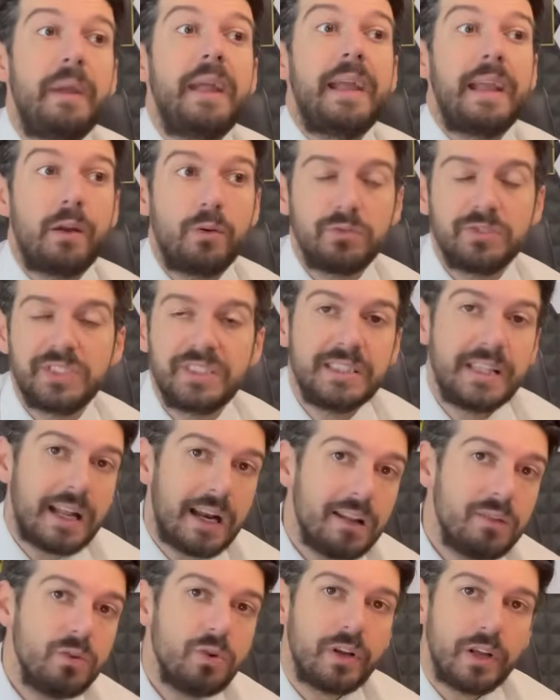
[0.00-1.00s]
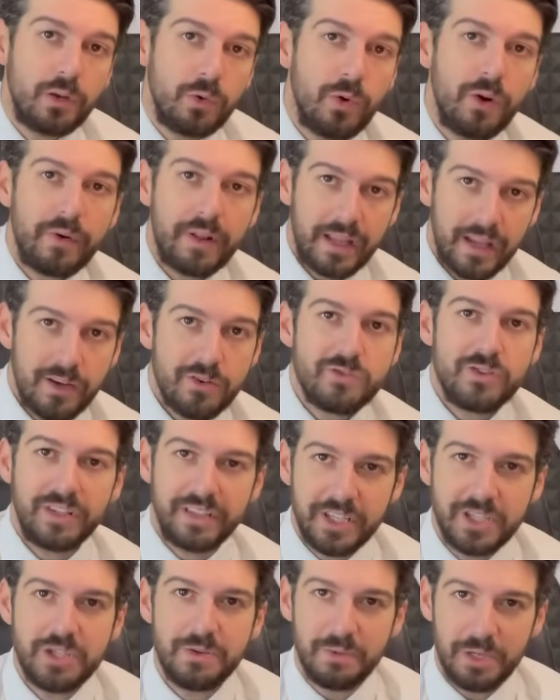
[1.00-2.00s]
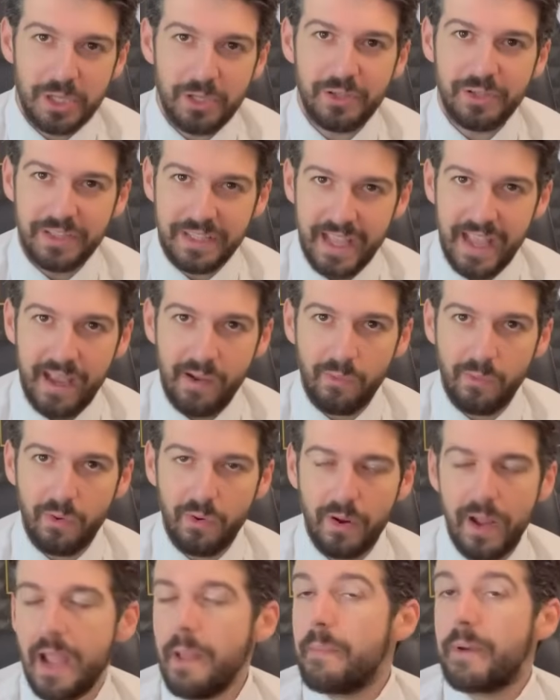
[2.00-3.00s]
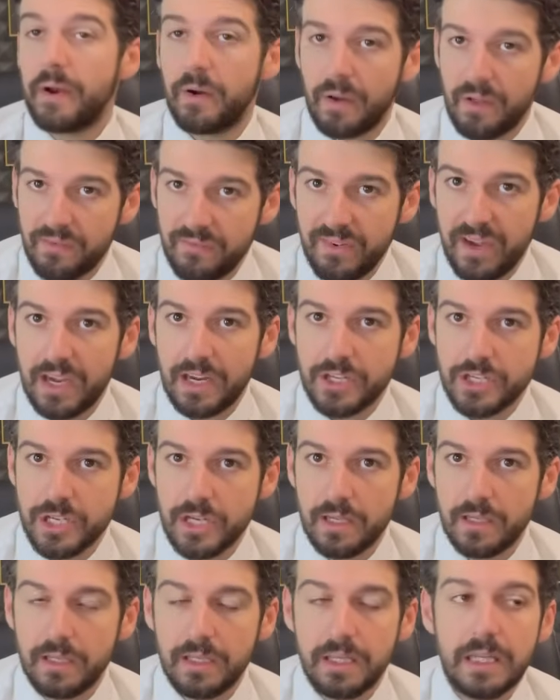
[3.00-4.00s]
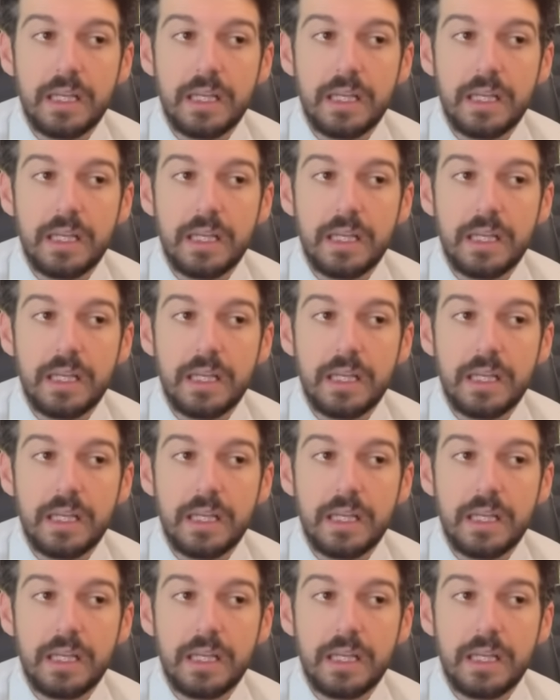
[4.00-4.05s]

e considerando che lui ha un ingaggio da 10 milioni di euro, e eh beh non è facile.